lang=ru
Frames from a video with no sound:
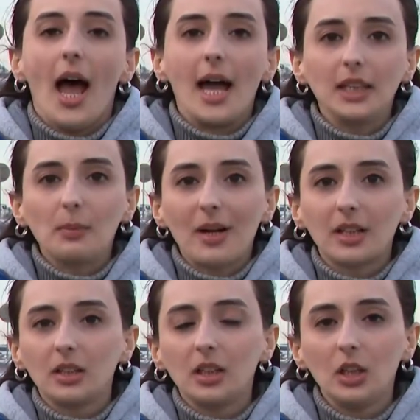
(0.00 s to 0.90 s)
Они
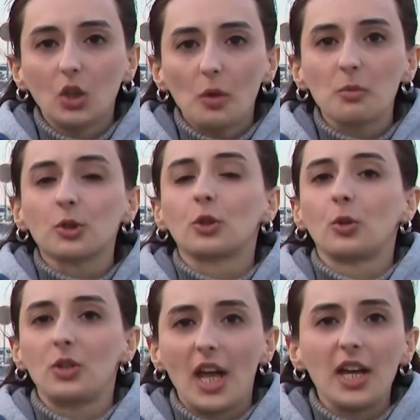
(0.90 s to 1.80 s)
покрыты льдом, что
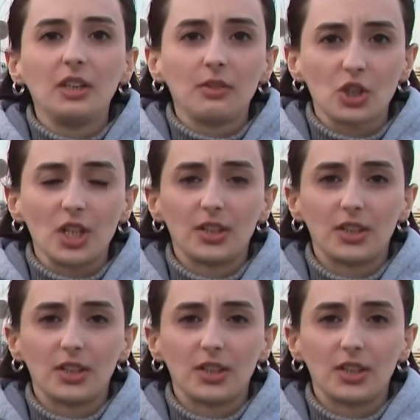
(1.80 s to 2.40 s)
затрудняет движение